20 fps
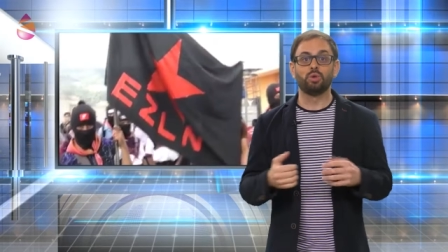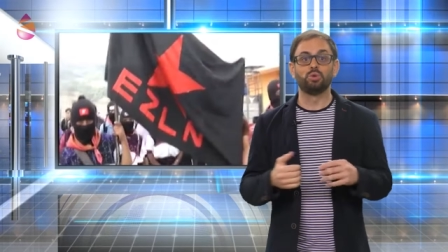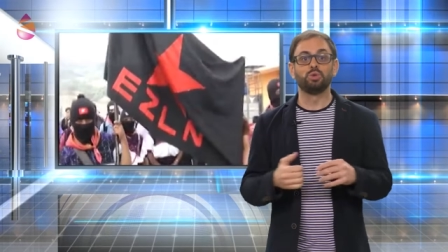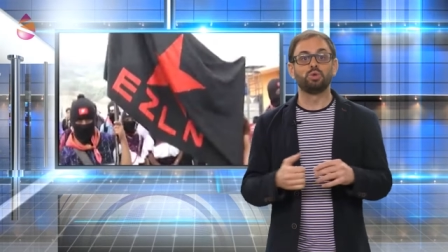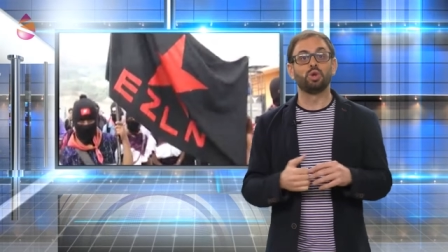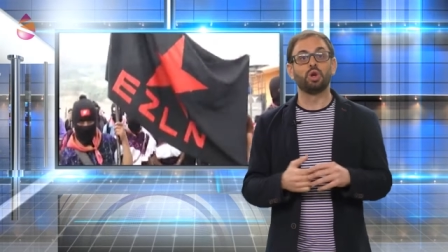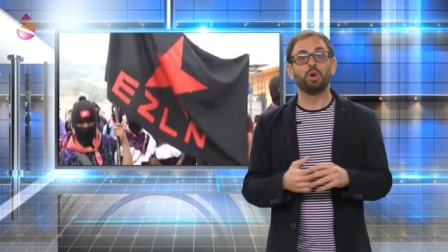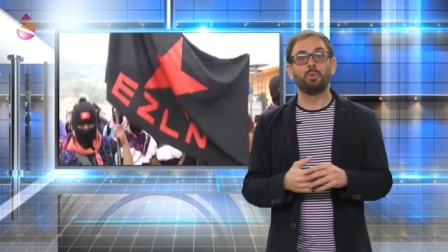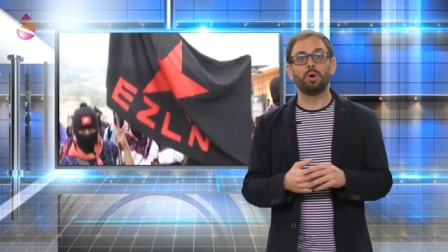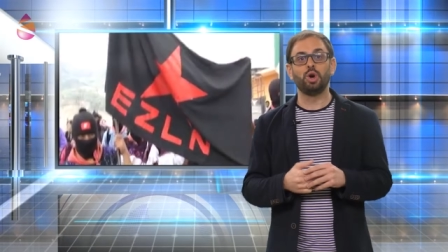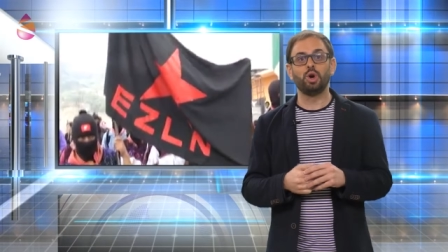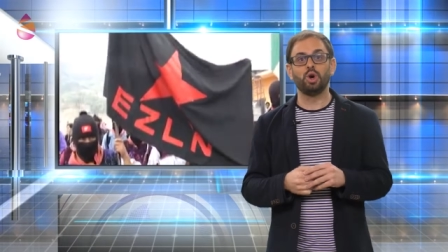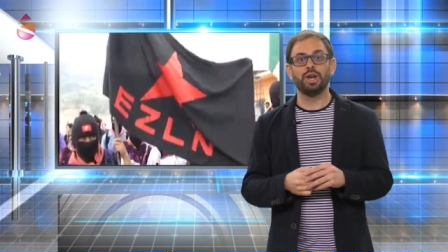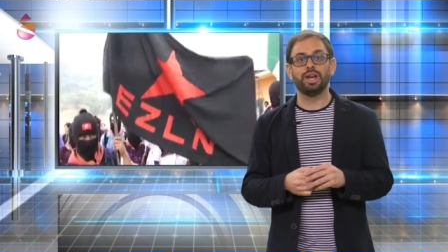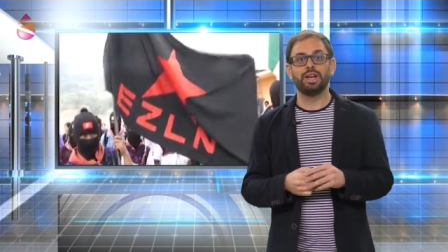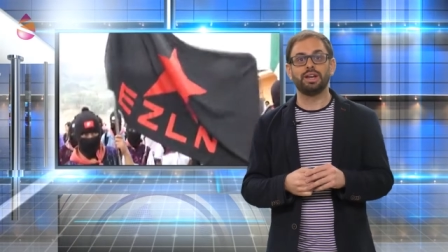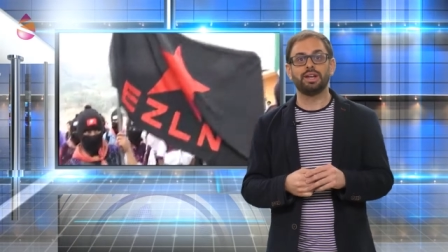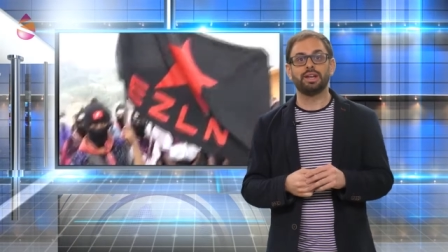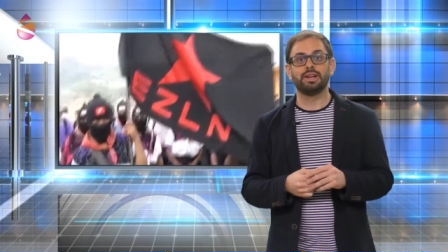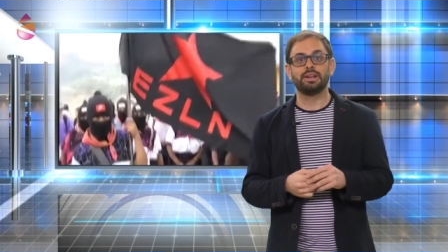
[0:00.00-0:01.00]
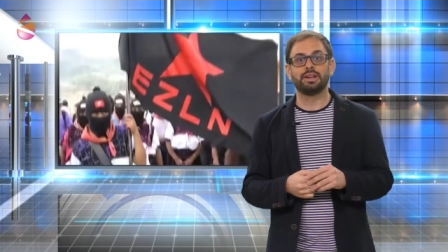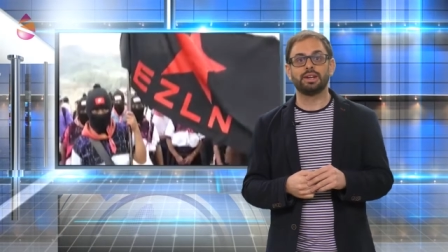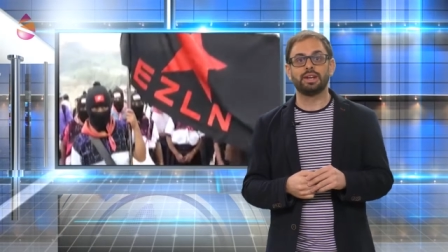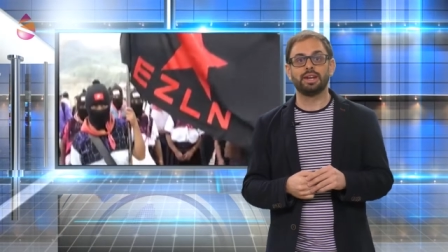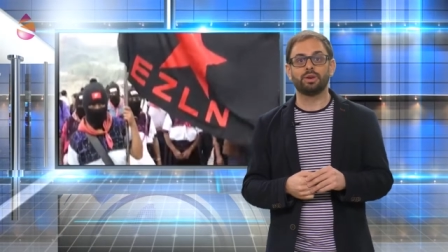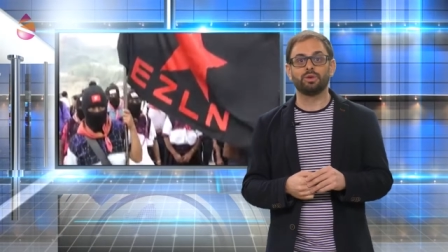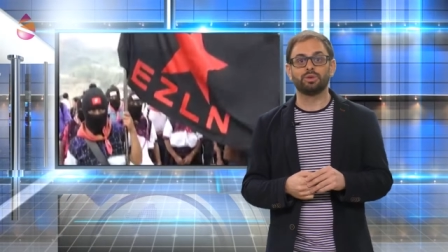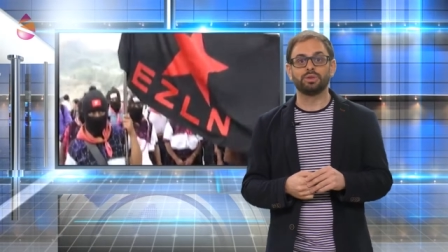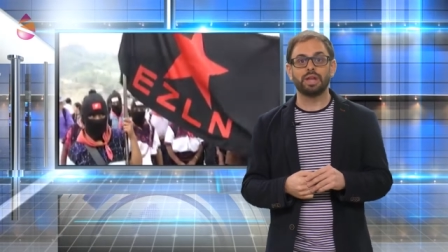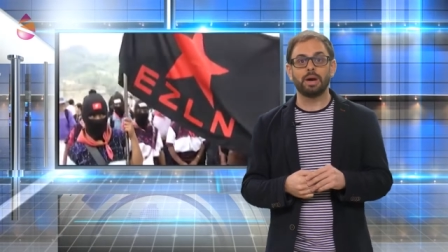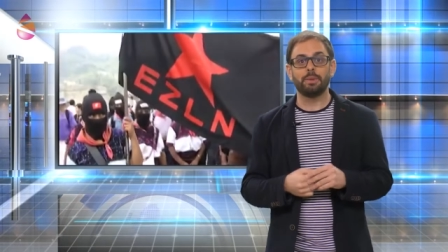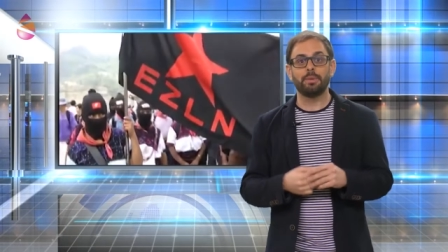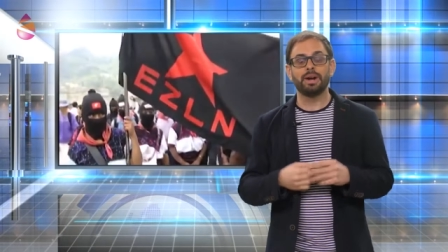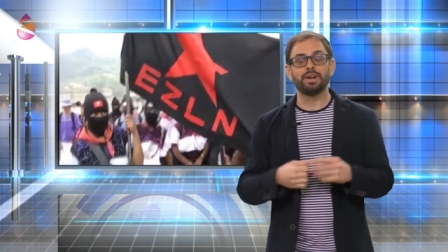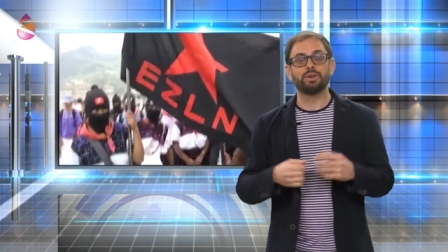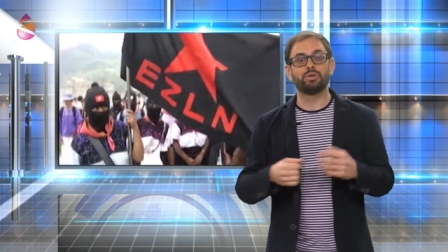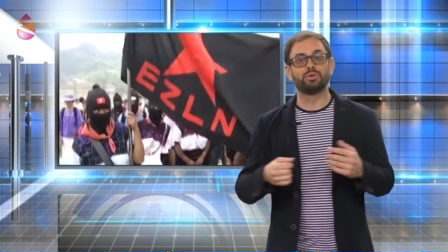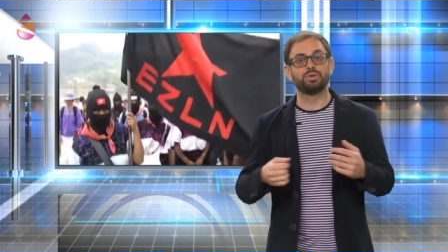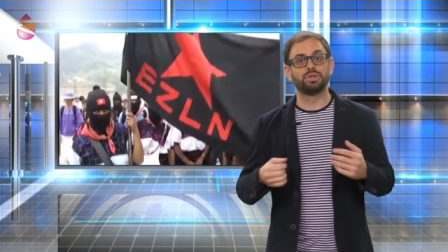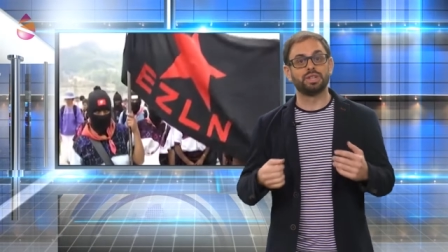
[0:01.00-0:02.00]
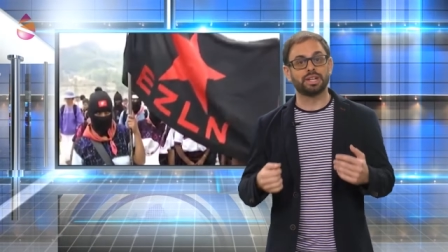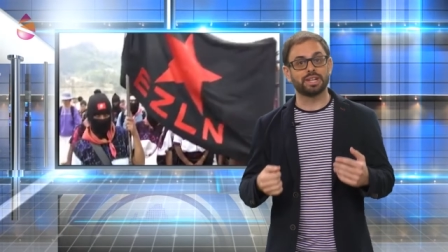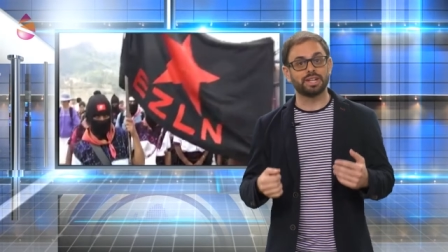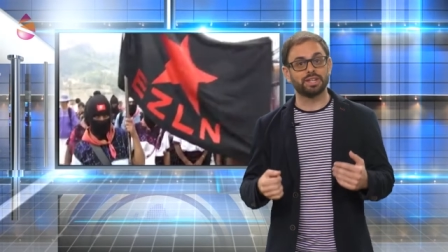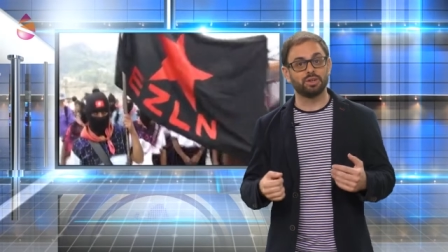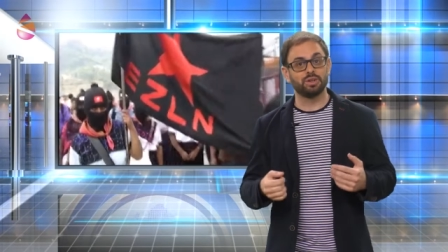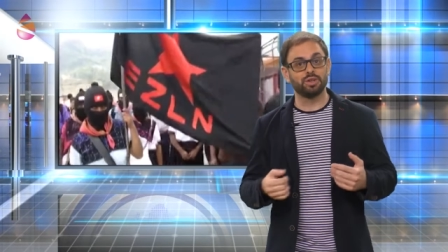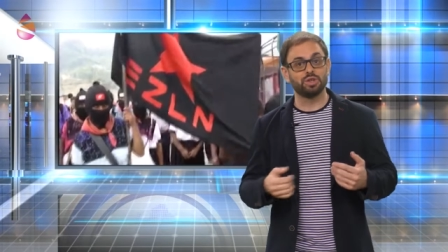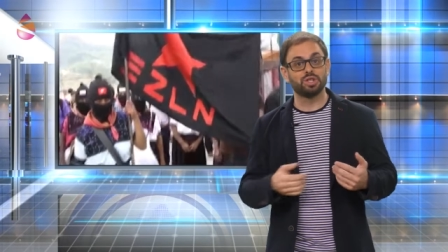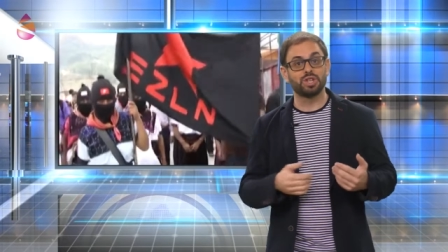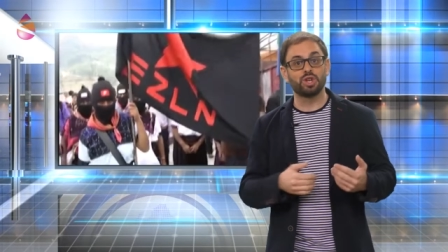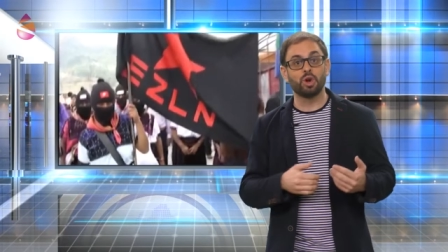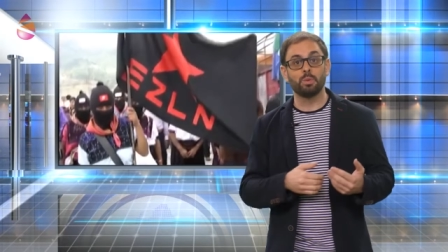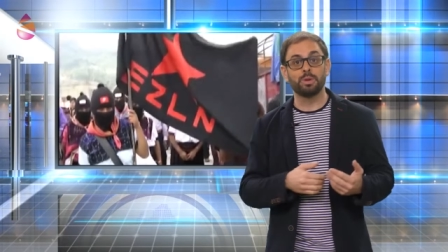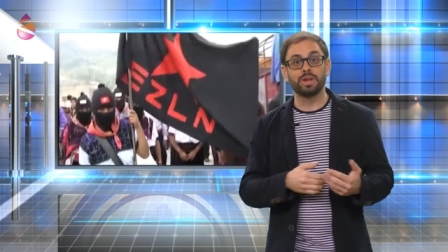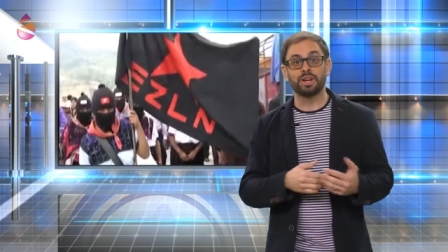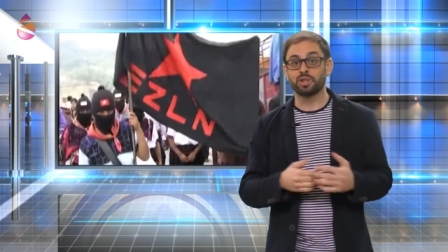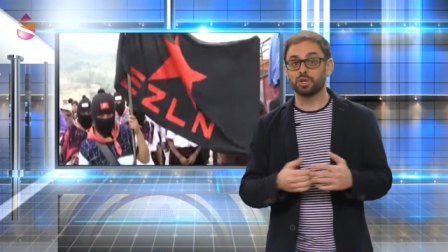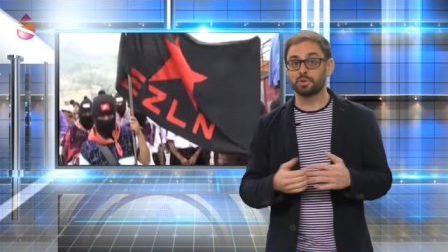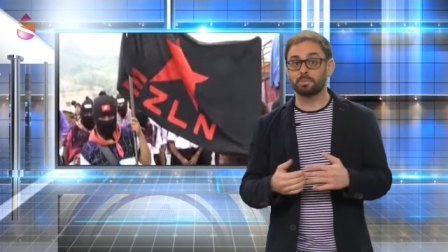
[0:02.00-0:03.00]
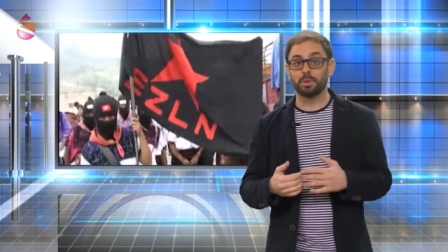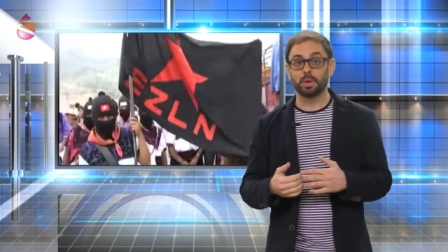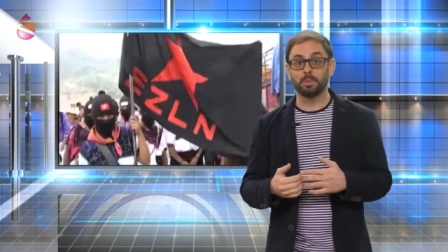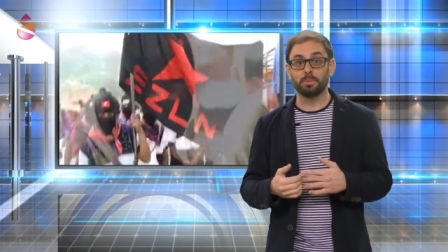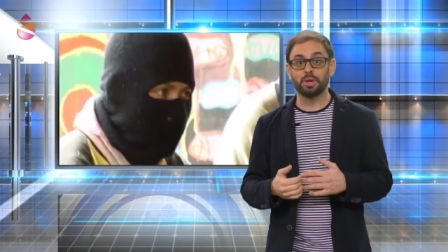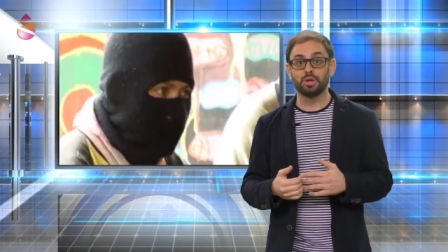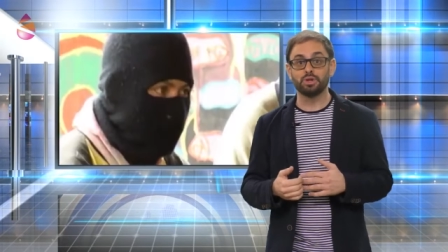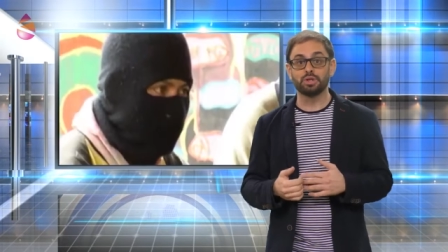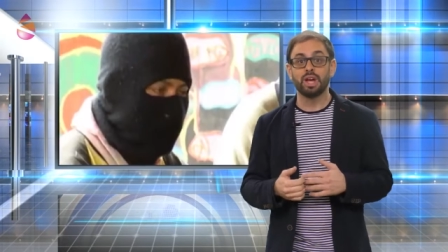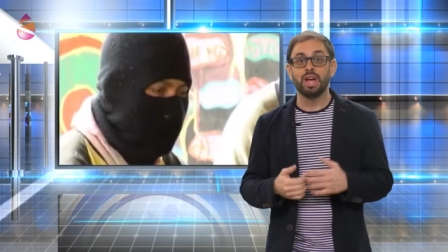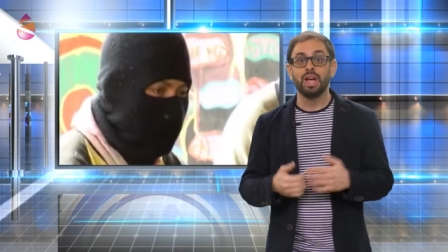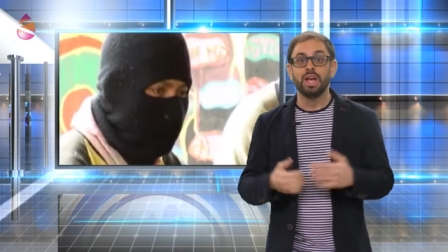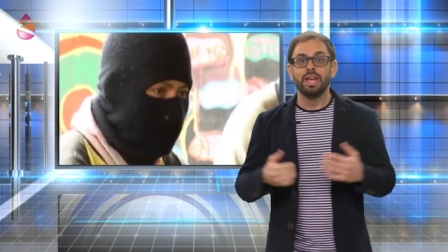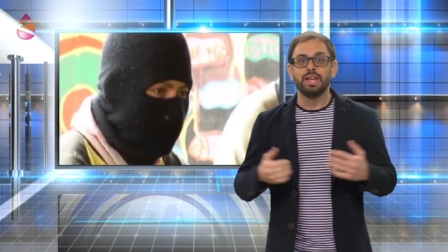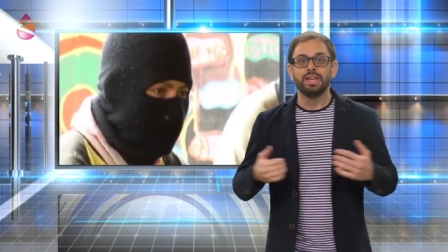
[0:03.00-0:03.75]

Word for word: autónomo en el que contaban con territorios y gobiernos propios